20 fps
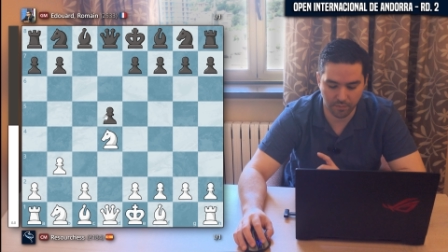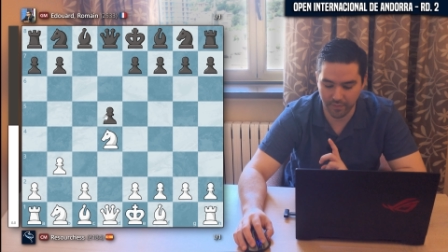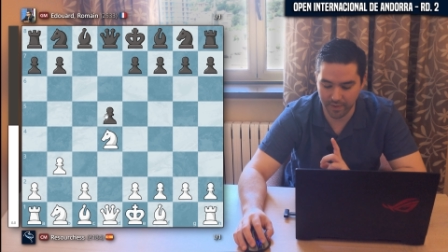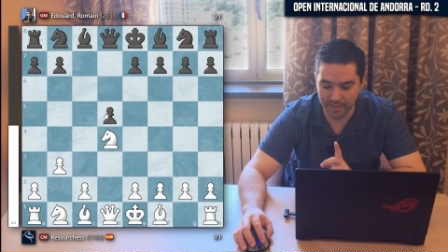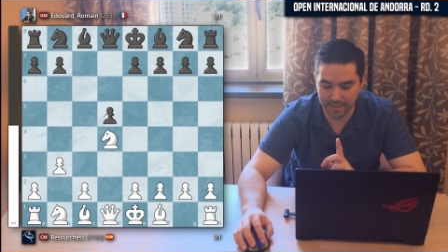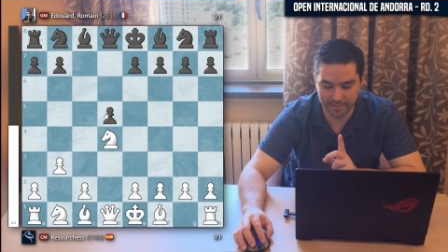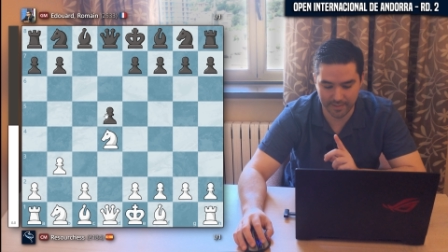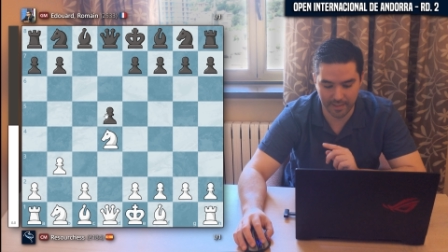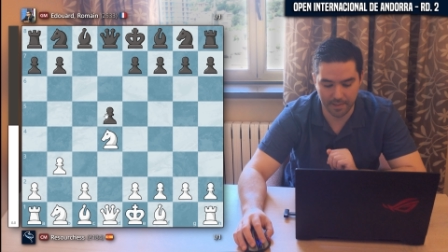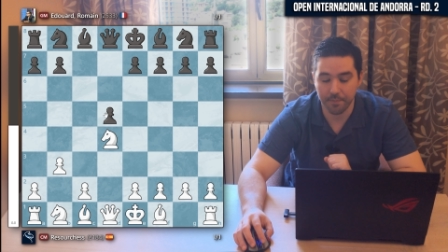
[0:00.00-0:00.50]
Y
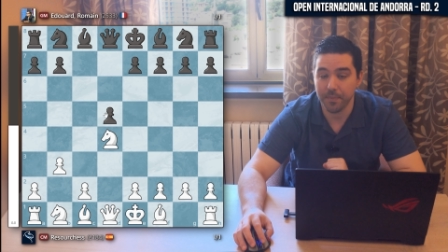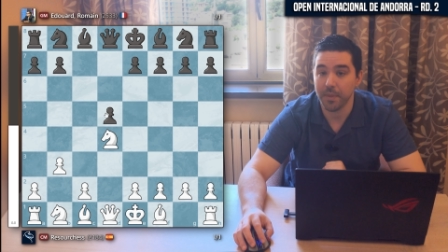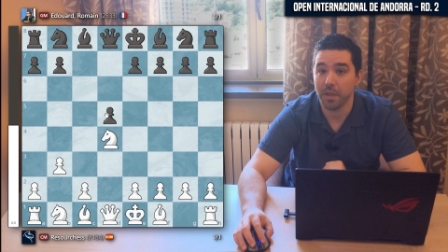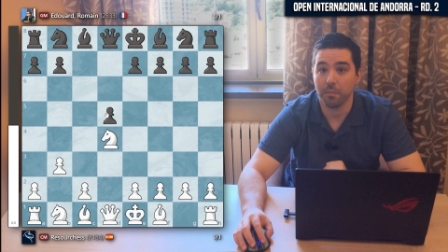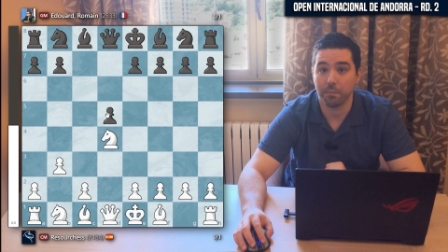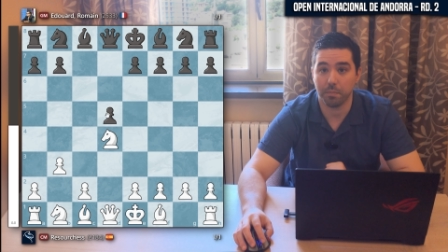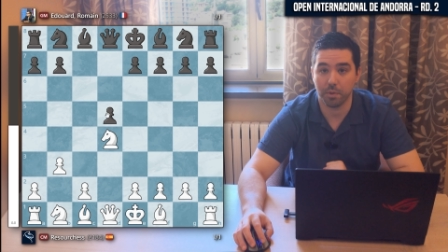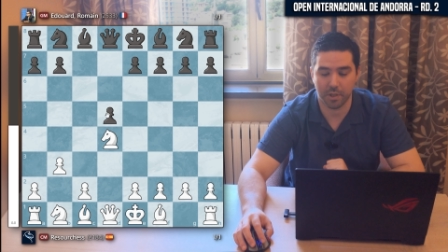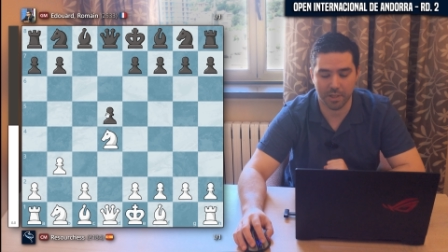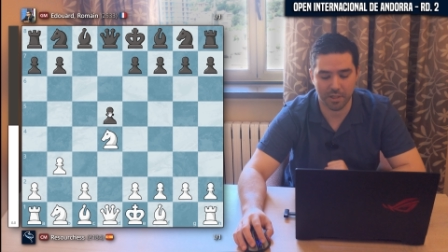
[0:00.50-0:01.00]
fíjate,
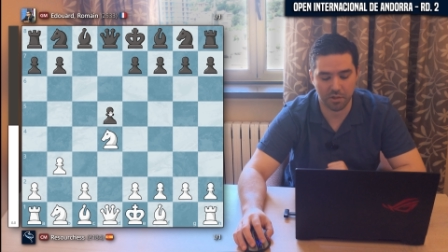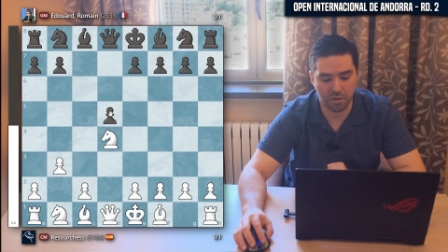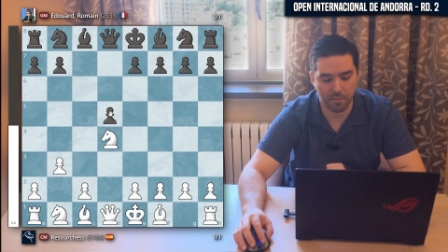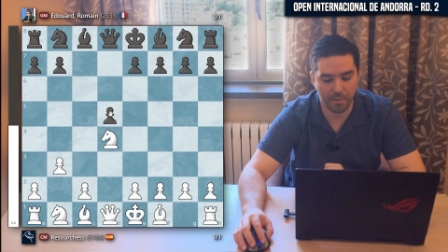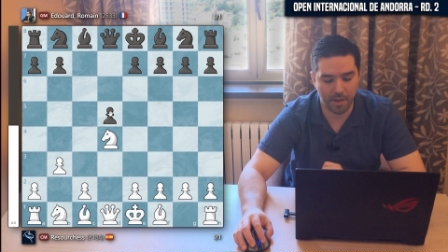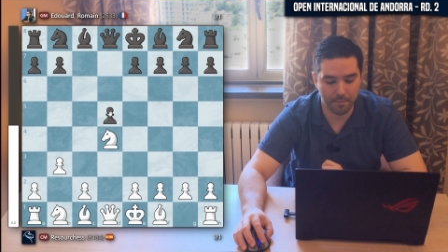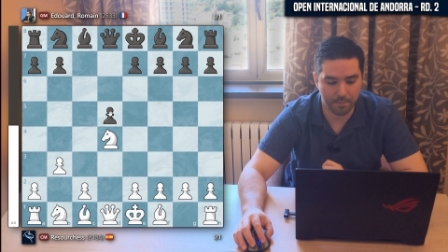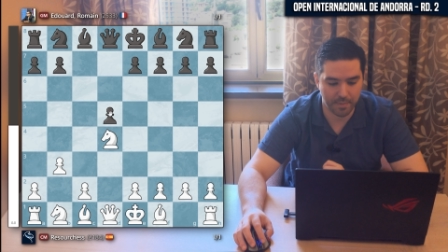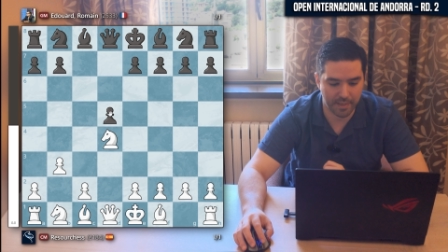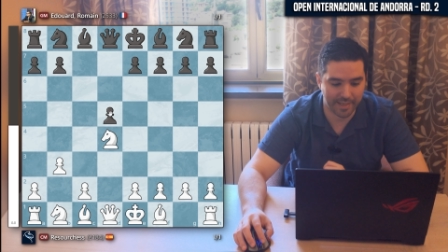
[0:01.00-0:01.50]
porque esto
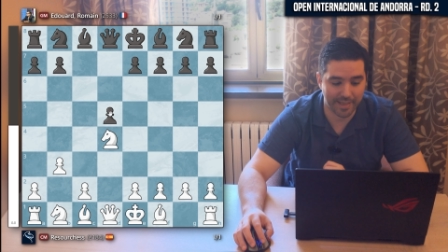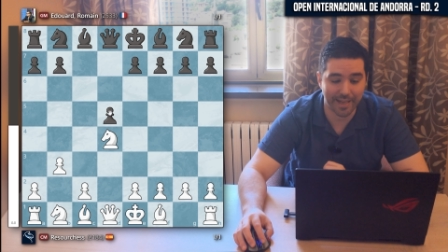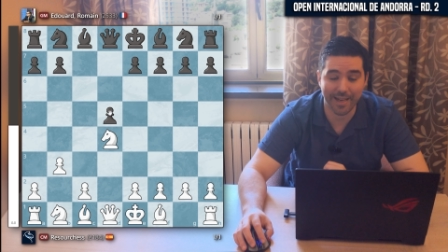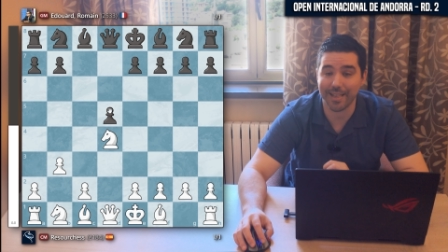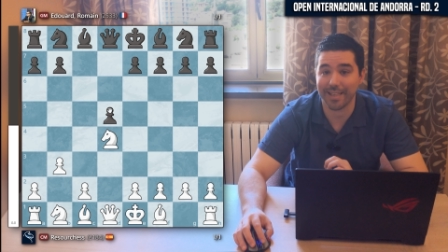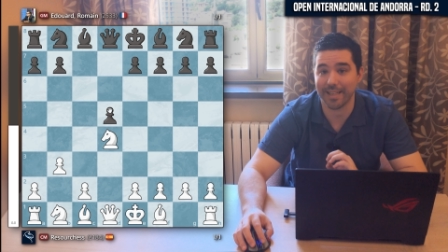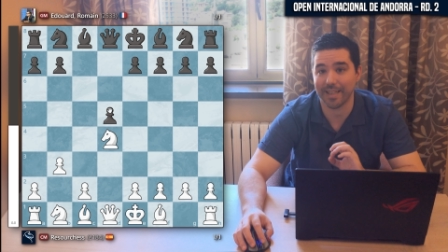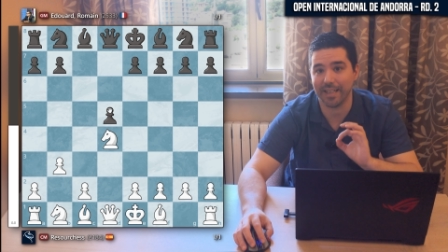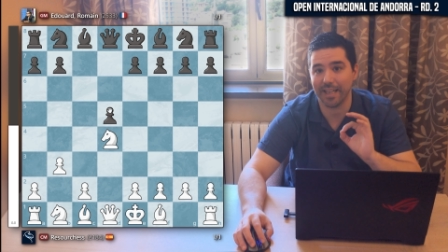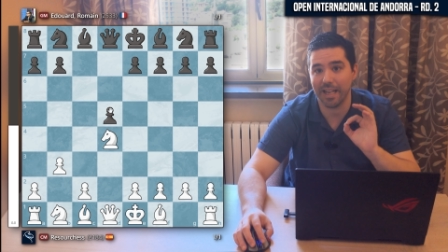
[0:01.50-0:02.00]
va a
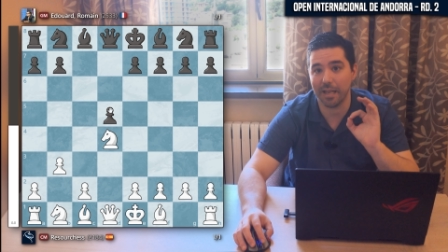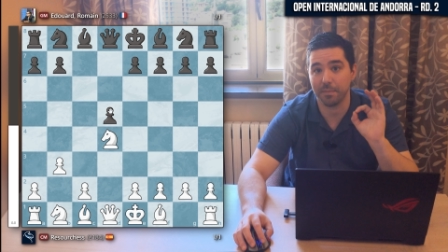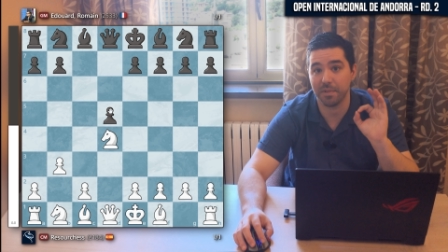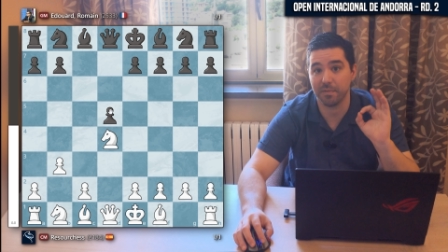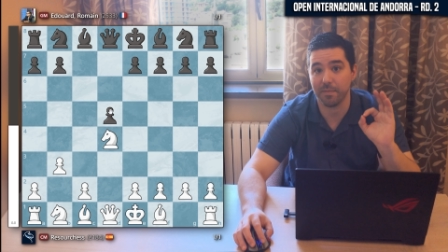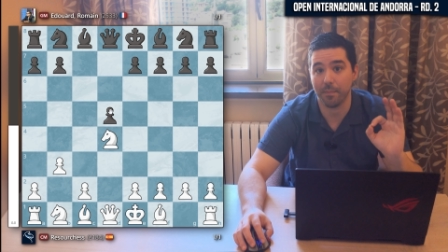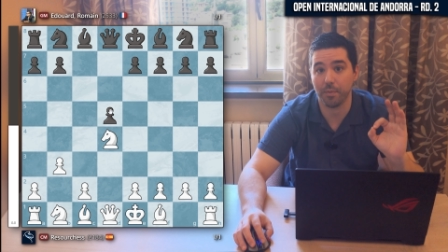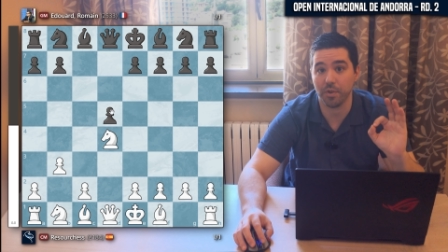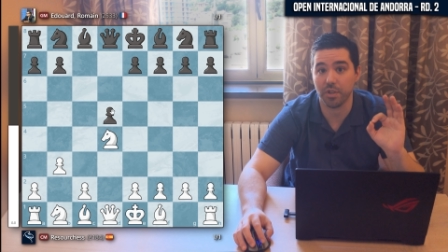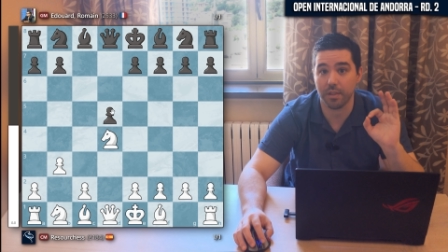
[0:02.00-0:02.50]
implicar llegar a la
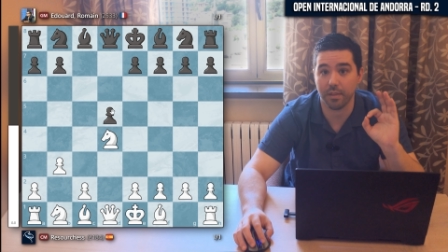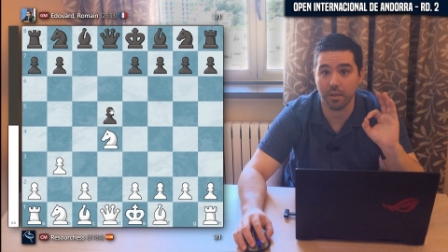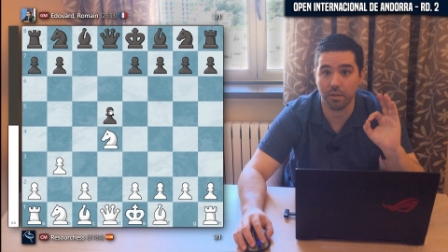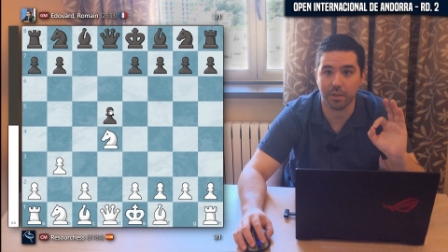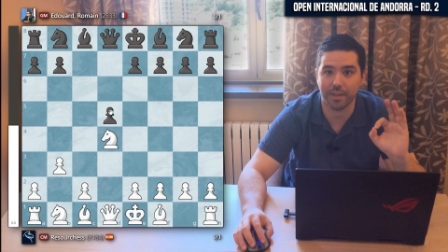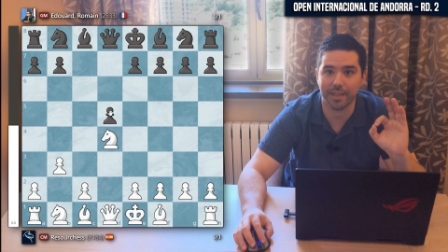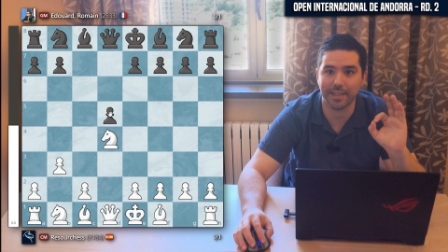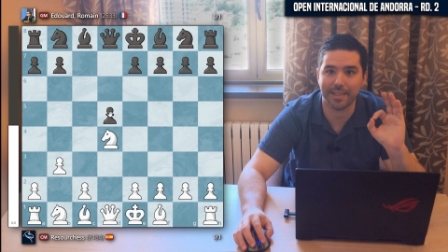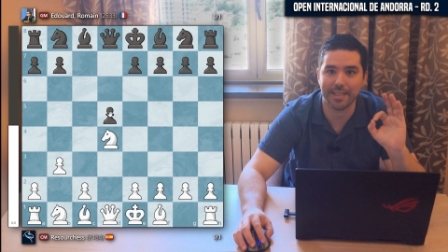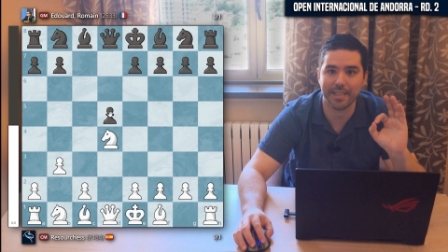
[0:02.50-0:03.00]
misma
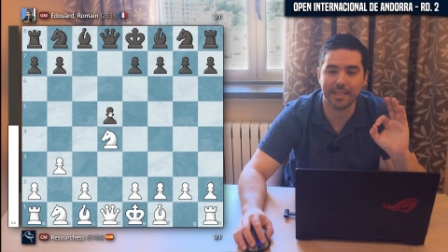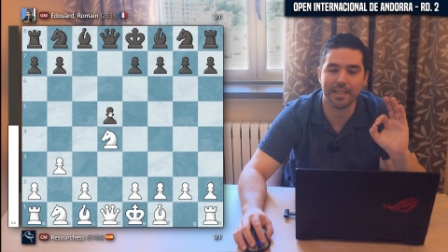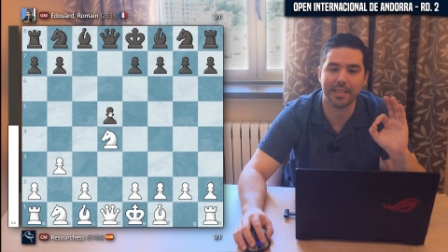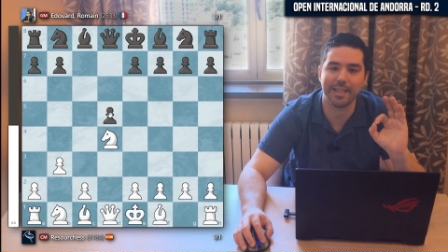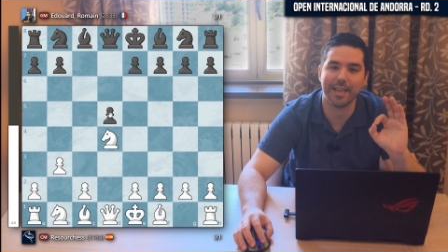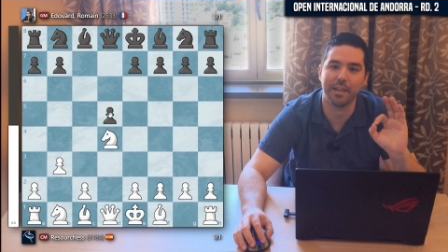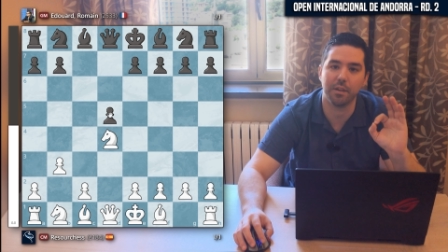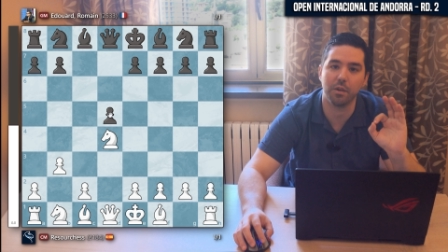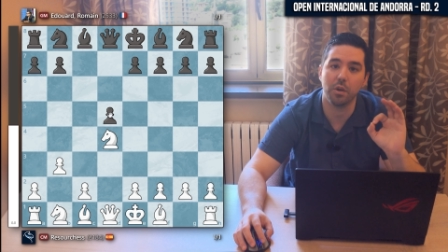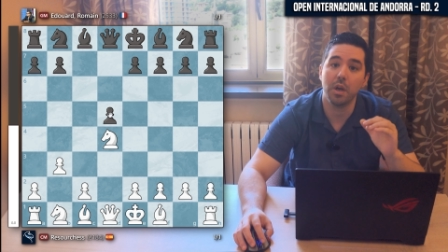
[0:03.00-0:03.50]
posición que te he
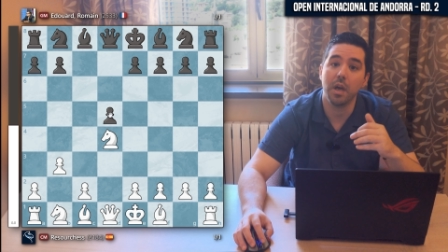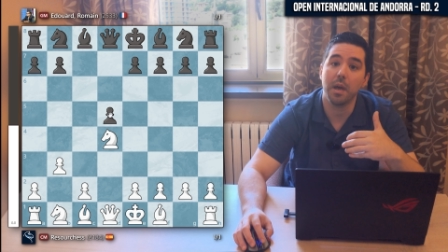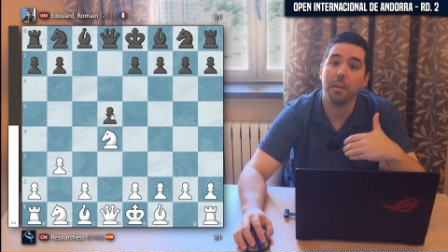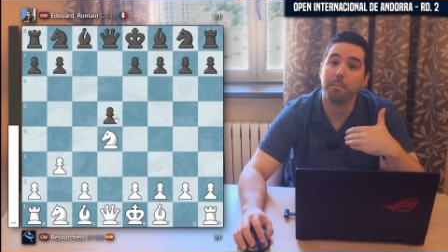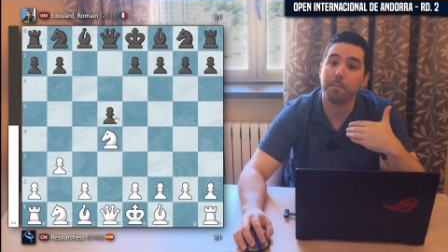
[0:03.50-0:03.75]
enseñado,